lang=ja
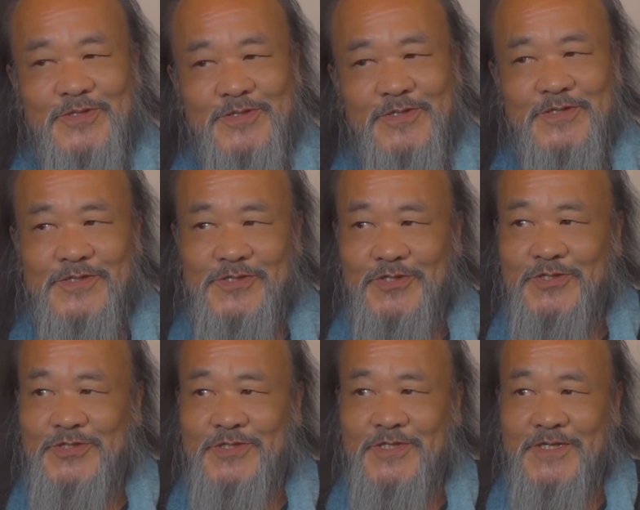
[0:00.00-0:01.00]
する
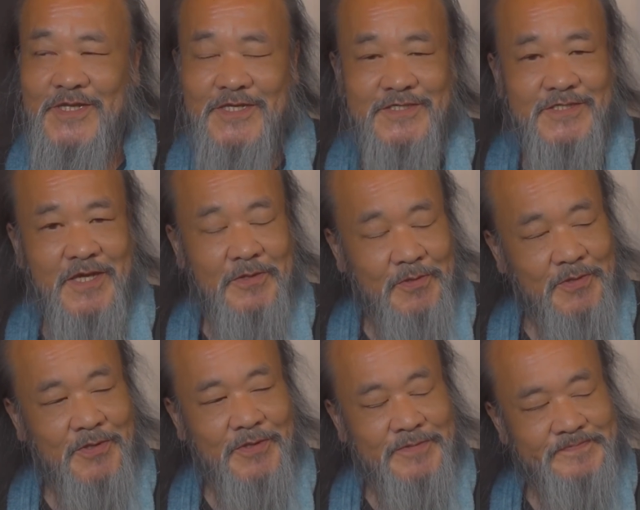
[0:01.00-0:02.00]
んですけ
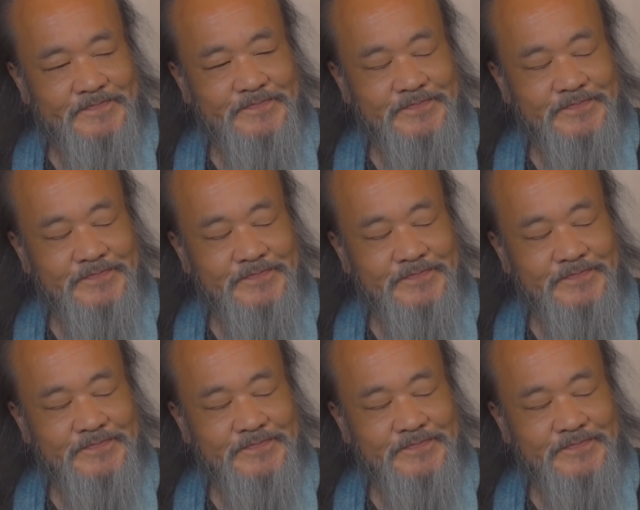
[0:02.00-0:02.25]
ど、